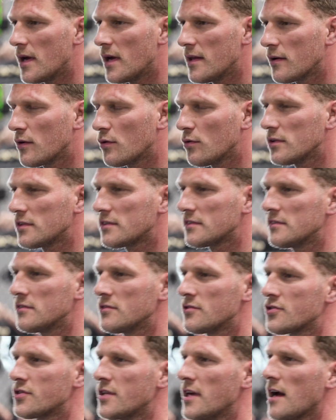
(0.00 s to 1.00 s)
Meine
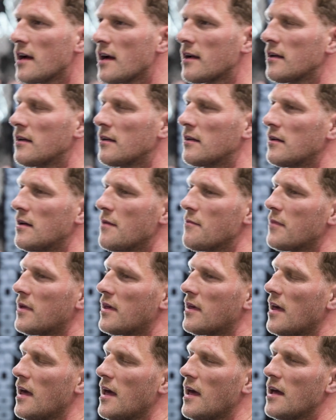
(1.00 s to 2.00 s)
größten Stärken
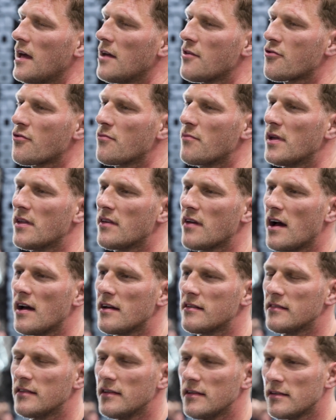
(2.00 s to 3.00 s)
im Cage und
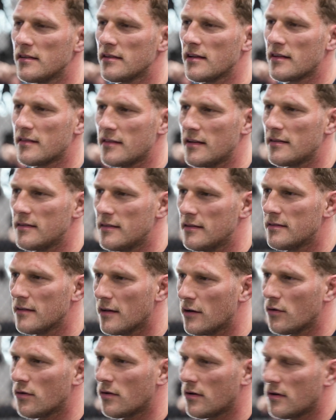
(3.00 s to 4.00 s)
mental sehe ich
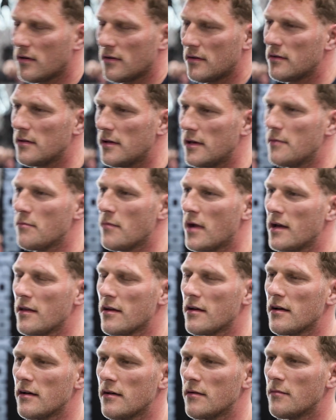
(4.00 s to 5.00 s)
tatsächlich auch in
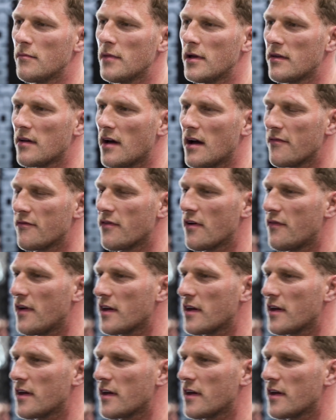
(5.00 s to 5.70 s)
meiner mentalen